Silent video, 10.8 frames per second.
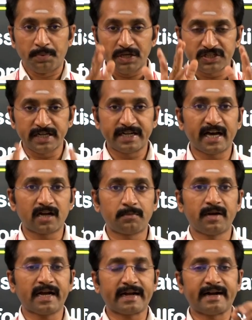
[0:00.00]

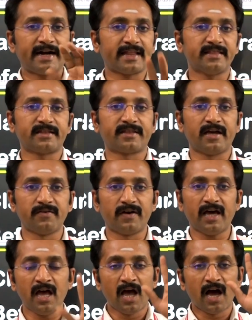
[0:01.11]
பிஜிடிஆர்பியில் கடந்த தேர்வில்